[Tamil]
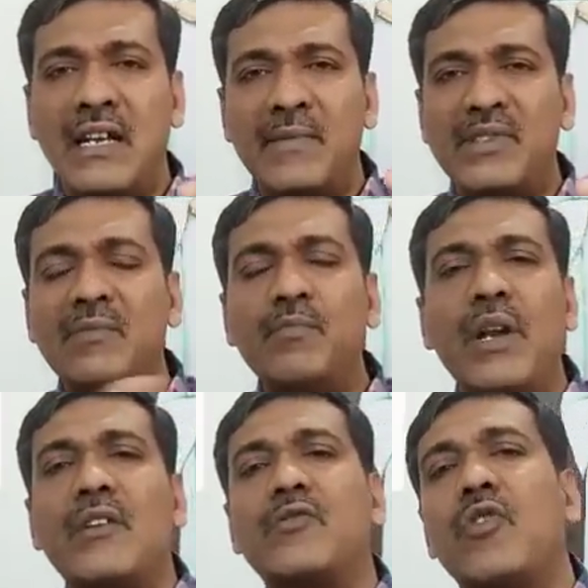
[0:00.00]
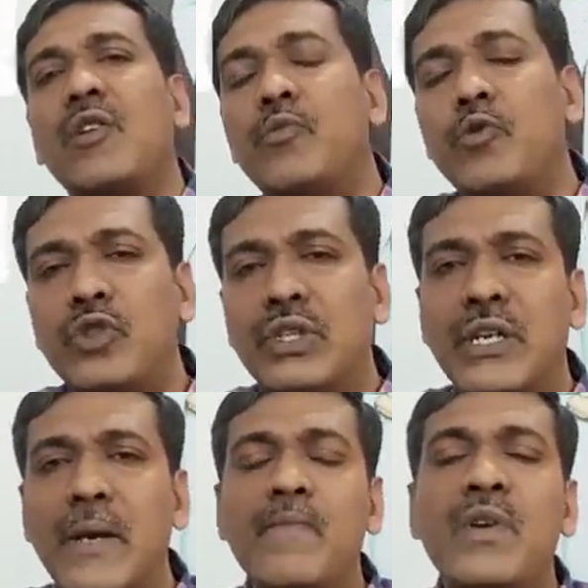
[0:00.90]
ரொம்ப சிம்பிளாக நான் சொல்கிறேன்
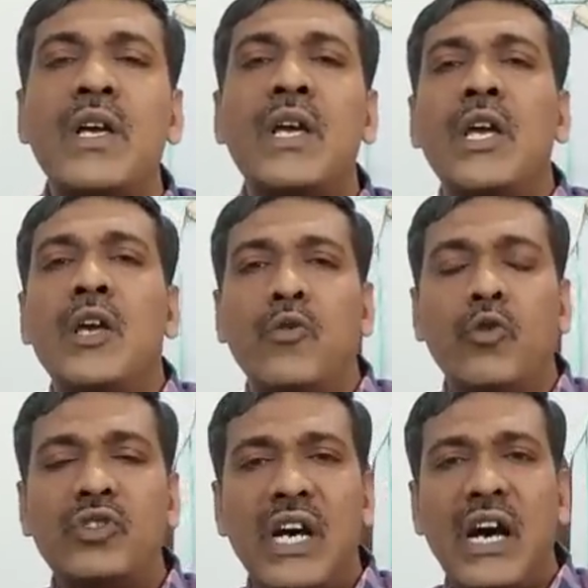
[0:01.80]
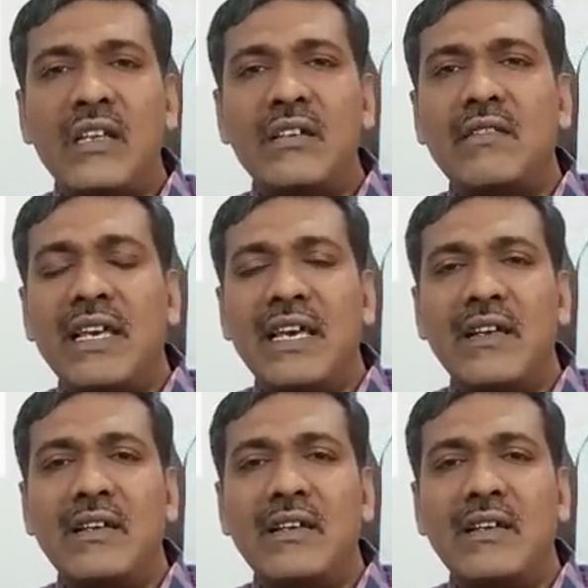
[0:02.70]
புரிஞ்சுக்குங்க ஒரு ஜாதகத்தில்